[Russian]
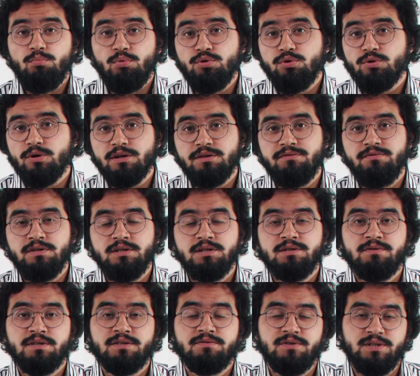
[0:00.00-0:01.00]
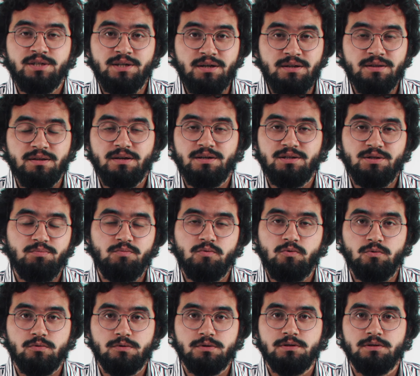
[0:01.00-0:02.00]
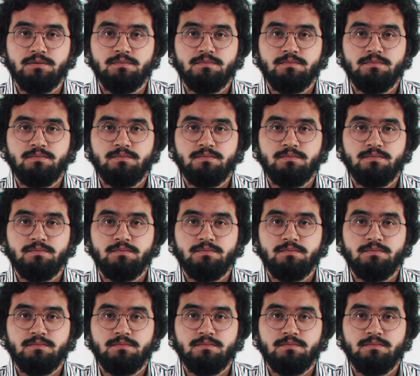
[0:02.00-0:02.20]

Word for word: Буду рад видеть вас всех на этом курсе.